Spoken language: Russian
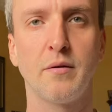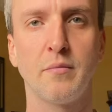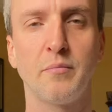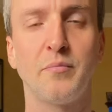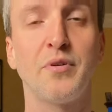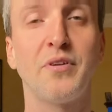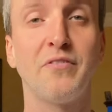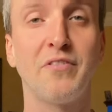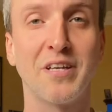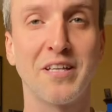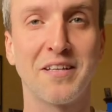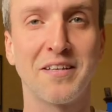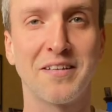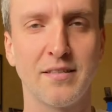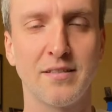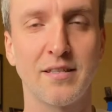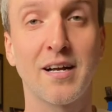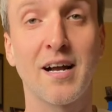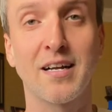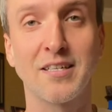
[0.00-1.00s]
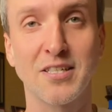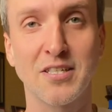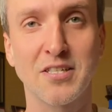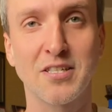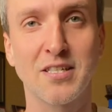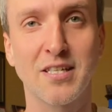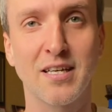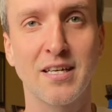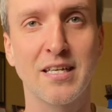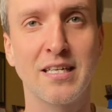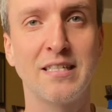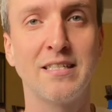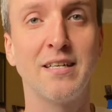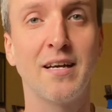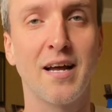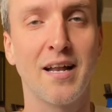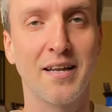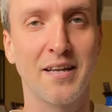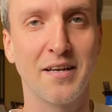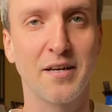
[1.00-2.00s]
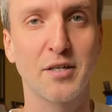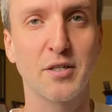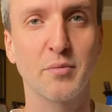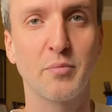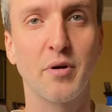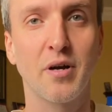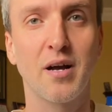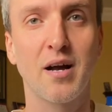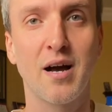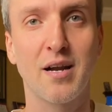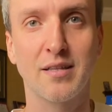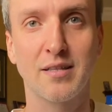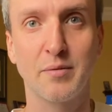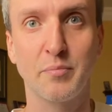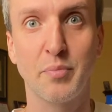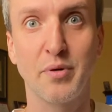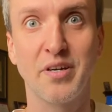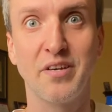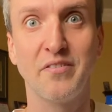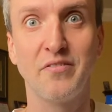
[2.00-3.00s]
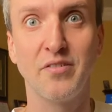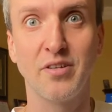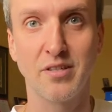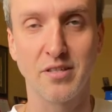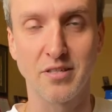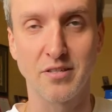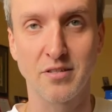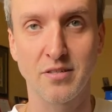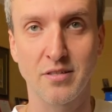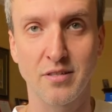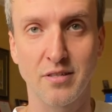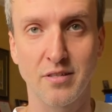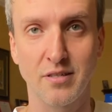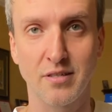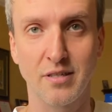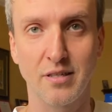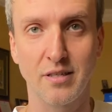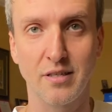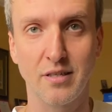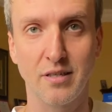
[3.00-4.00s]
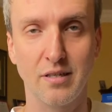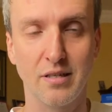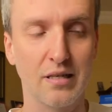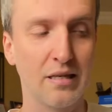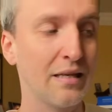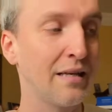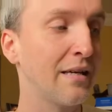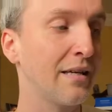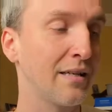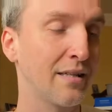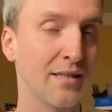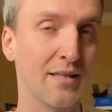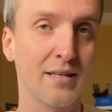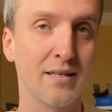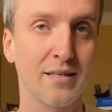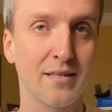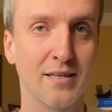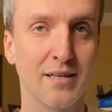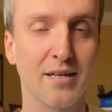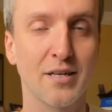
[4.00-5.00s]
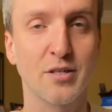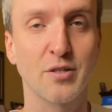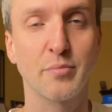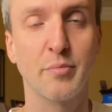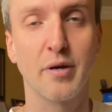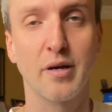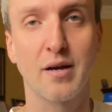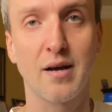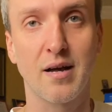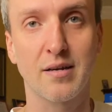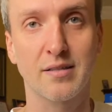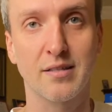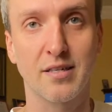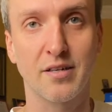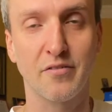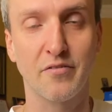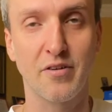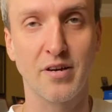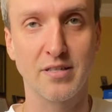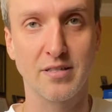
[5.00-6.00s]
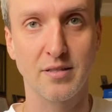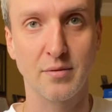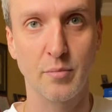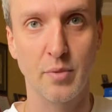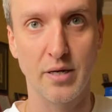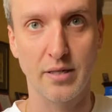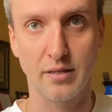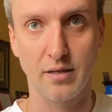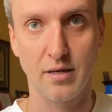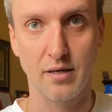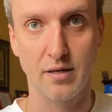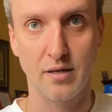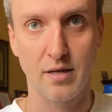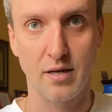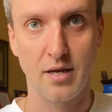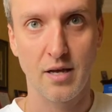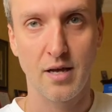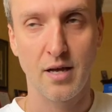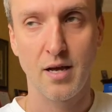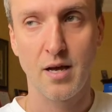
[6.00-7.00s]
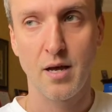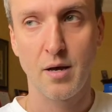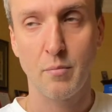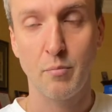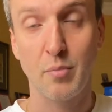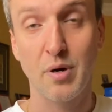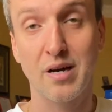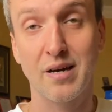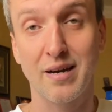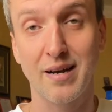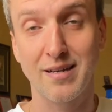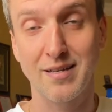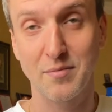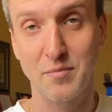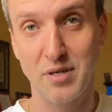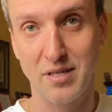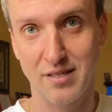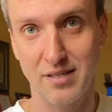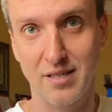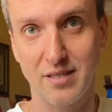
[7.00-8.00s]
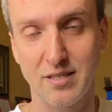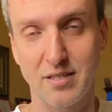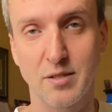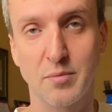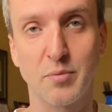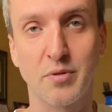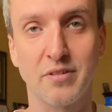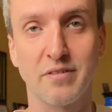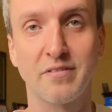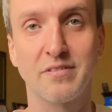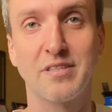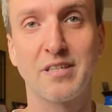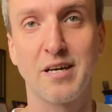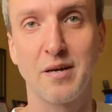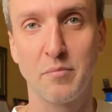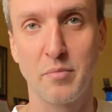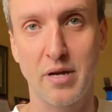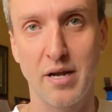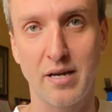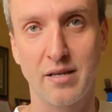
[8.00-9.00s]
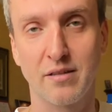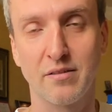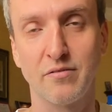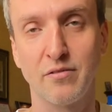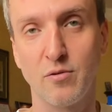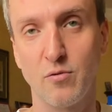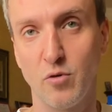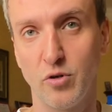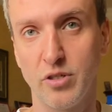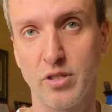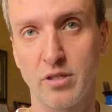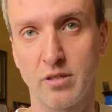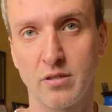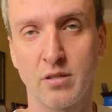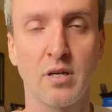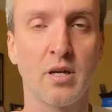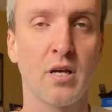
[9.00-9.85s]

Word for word: Привет! Наконец-то идеальная кэшбэк-карта появилась. И это кэшбэк-карта Райфайзенбанка. По крайней мере, до 31 декабря этого года.